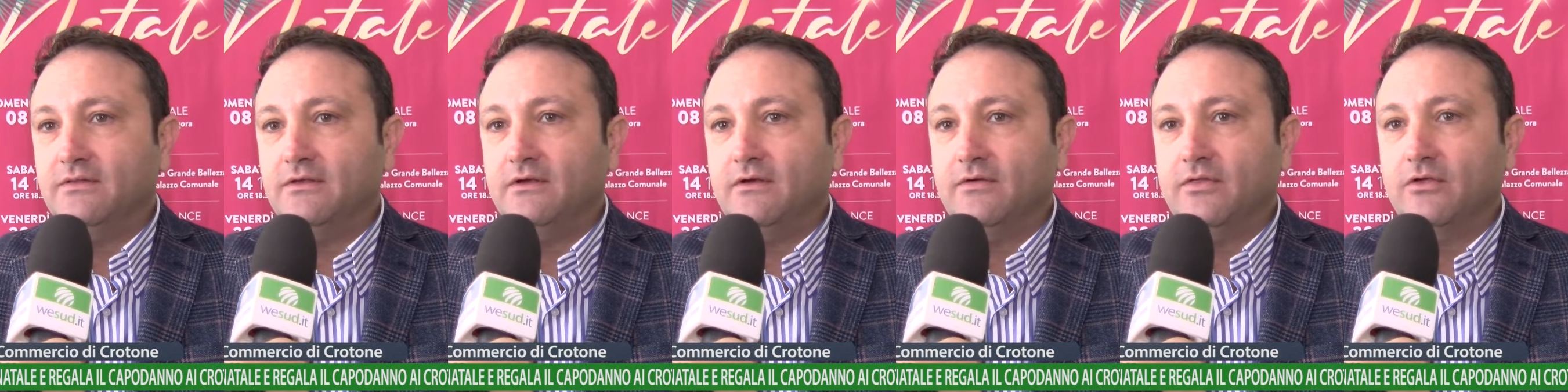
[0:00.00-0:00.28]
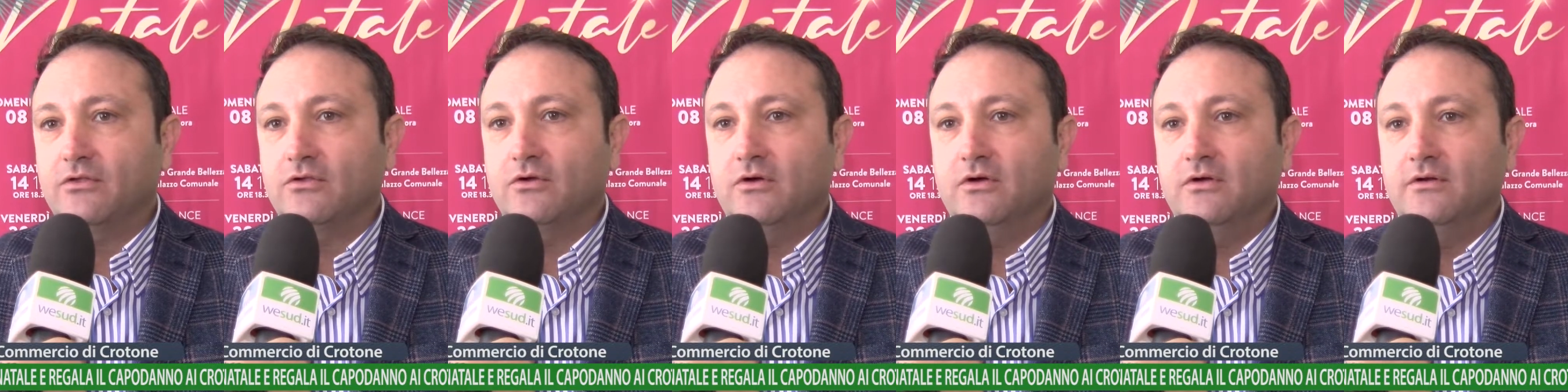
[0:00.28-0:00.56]
di
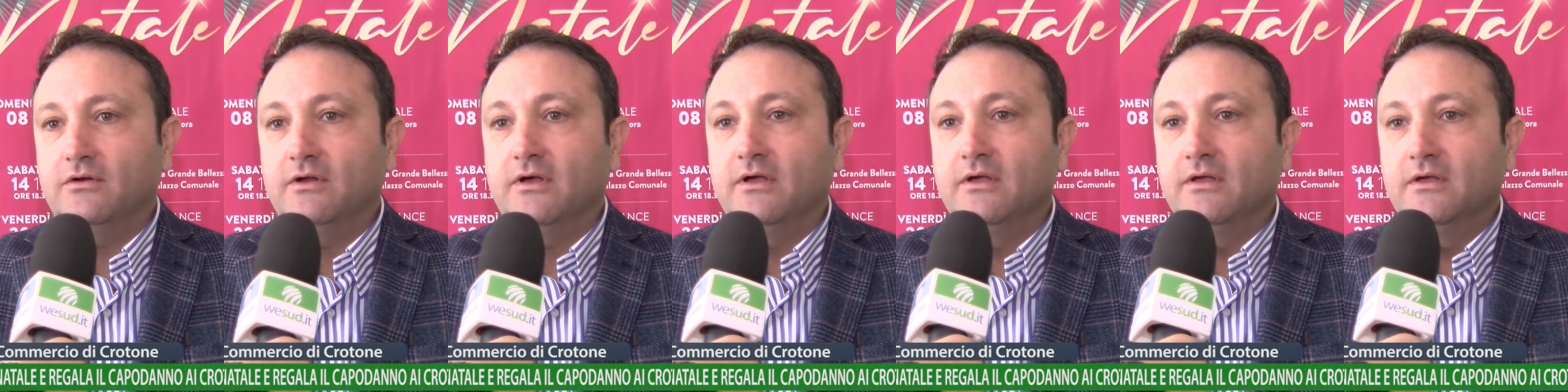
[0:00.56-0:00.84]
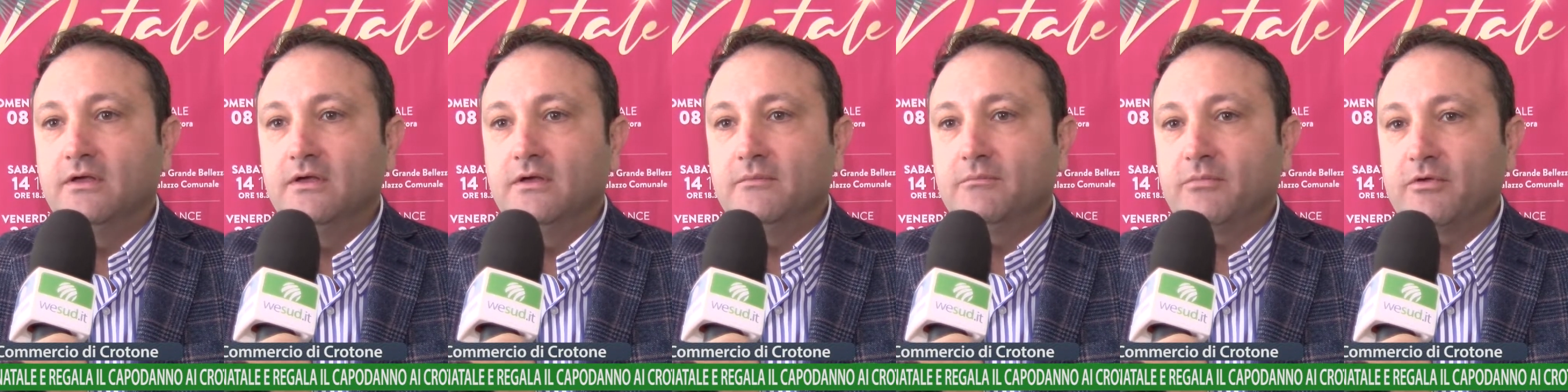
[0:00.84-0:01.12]
Crotone,
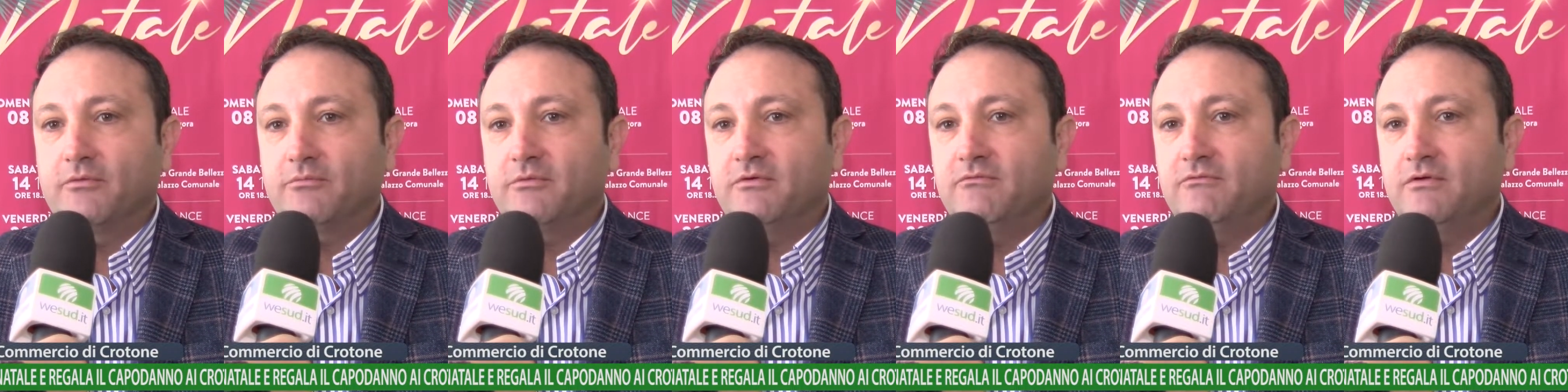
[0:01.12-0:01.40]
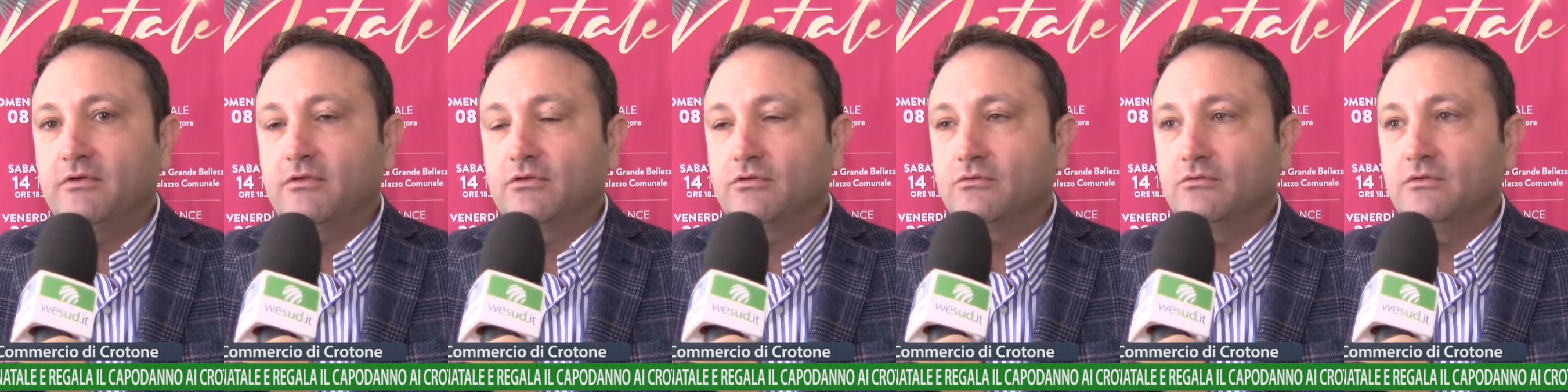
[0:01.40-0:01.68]
proprio in
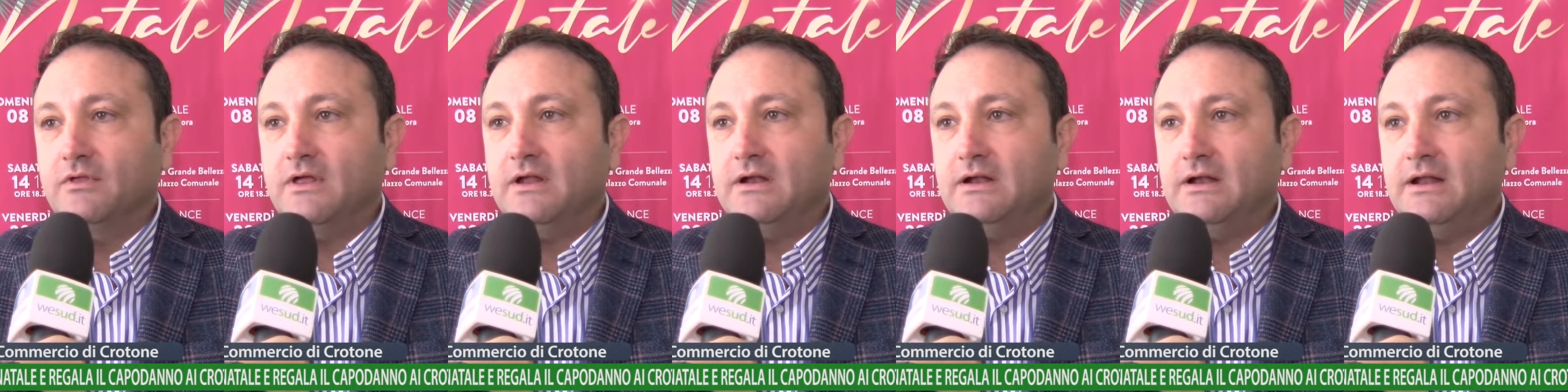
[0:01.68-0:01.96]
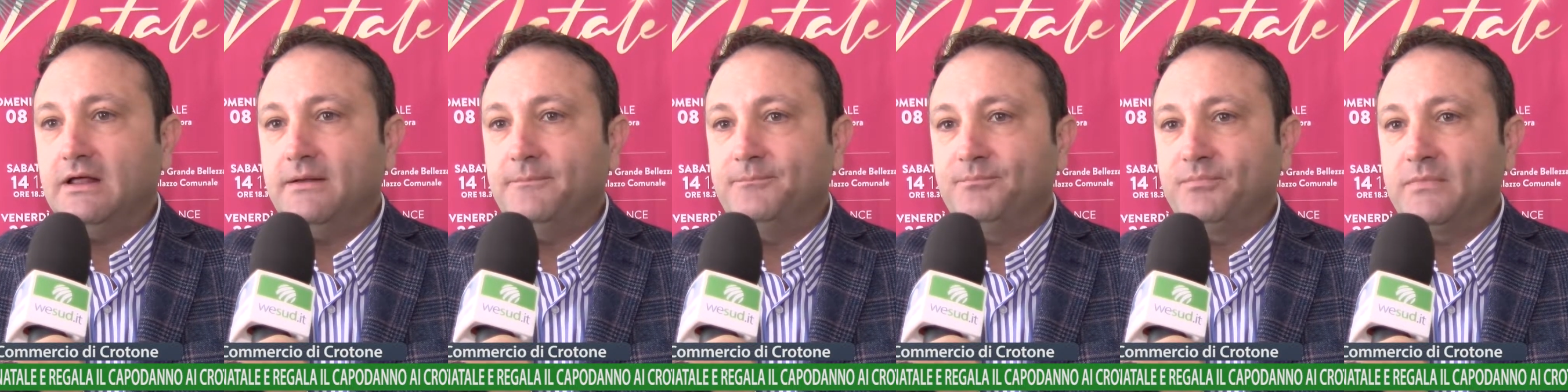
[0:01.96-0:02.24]
virtù
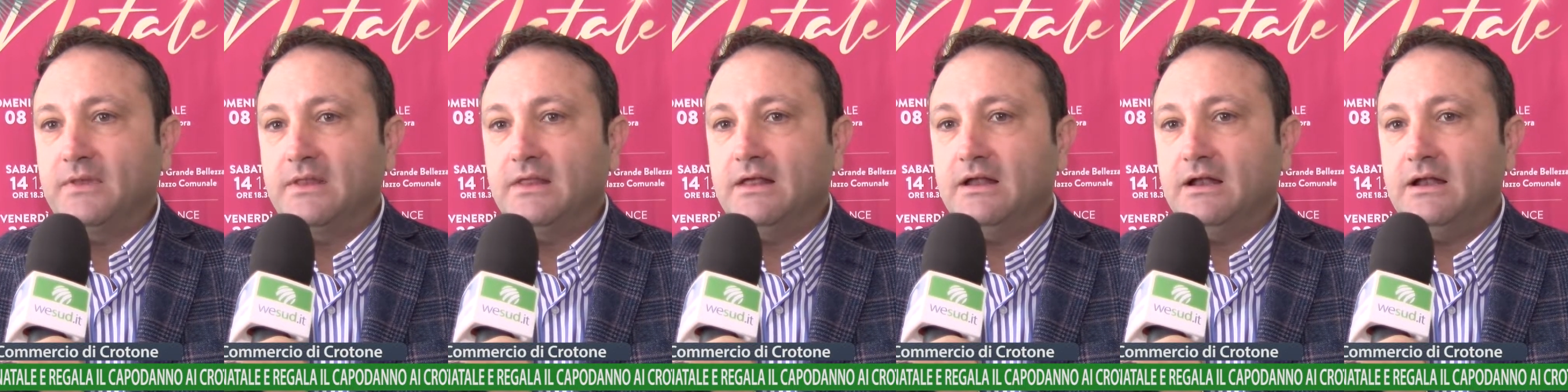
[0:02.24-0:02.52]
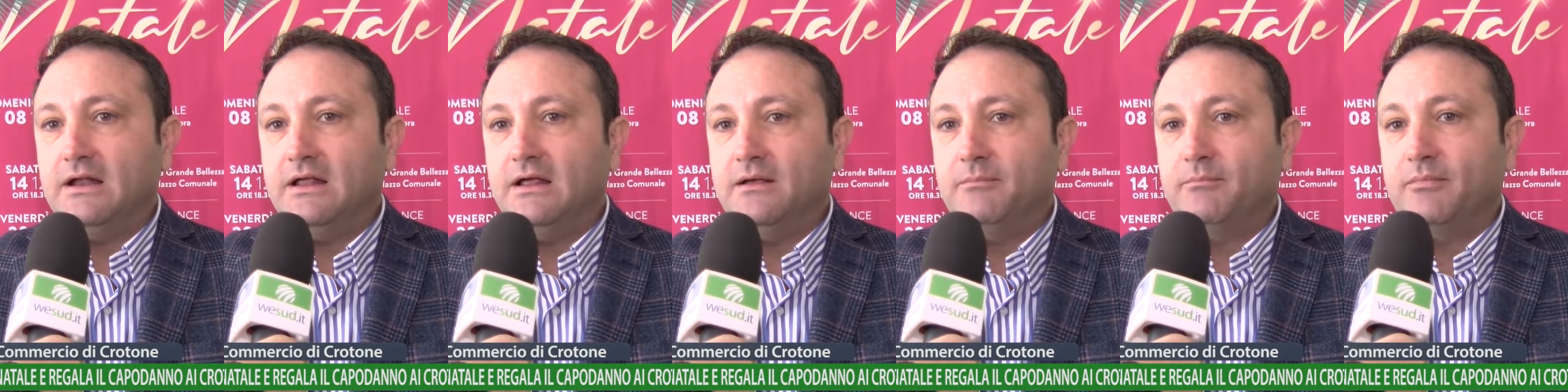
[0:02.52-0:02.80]
del, mm,
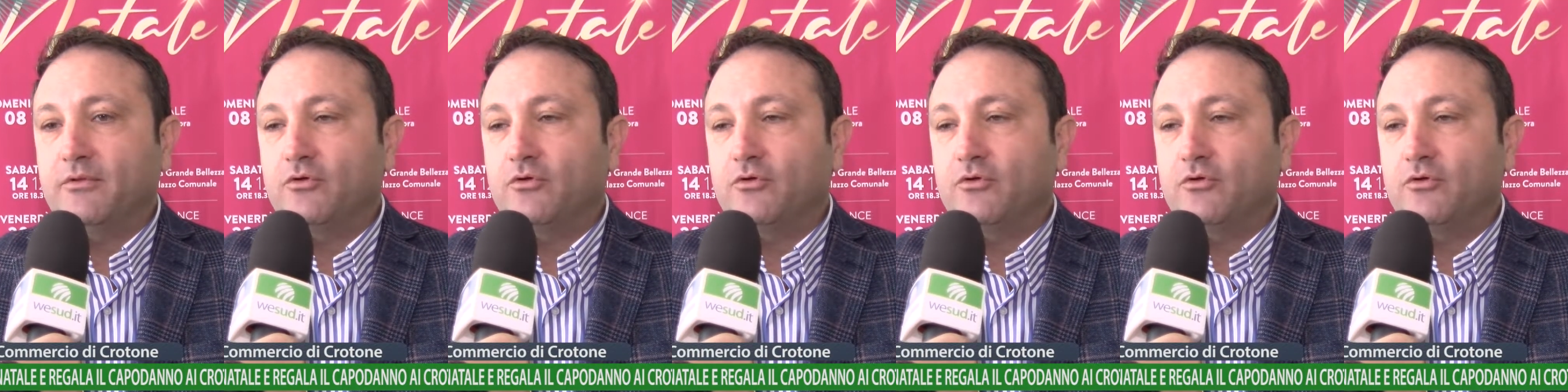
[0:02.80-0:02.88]
del,